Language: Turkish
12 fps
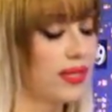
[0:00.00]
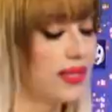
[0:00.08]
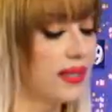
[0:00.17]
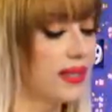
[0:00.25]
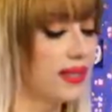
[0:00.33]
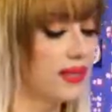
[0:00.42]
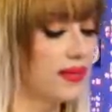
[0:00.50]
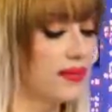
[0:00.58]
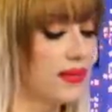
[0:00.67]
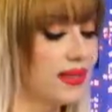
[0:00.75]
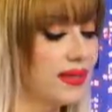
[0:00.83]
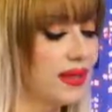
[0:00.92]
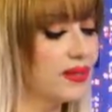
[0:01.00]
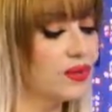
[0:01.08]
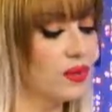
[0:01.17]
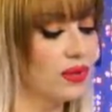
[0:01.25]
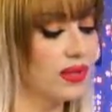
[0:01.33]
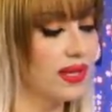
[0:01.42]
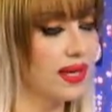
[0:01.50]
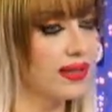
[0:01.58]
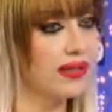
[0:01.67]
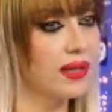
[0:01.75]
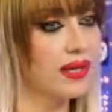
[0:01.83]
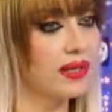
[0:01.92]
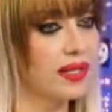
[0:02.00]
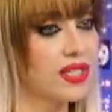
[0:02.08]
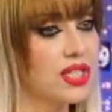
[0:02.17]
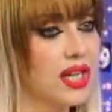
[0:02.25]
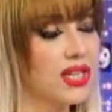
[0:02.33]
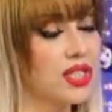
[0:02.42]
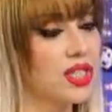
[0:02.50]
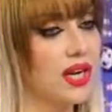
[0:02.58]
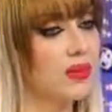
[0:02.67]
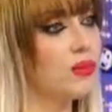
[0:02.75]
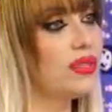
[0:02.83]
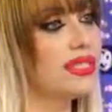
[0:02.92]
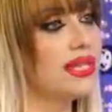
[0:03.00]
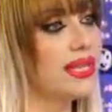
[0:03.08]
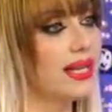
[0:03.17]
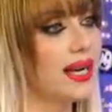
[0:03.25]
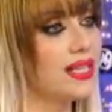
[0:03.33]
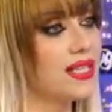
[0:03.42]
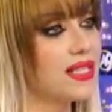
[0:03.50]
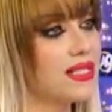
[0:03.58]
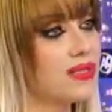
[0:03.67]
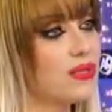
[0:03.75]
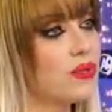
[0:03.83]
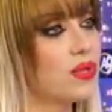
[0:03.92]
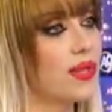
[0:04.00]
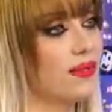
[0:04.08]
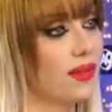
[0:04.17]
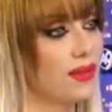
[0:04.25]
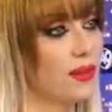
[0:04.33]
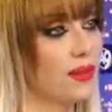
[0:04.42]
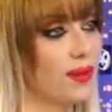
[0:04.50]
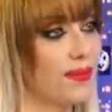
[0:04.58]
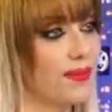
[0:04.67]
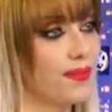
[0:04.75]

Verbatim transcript: E, ve daha sonradan da açığa çıkan bu ısı enerjisi suya veriliyor.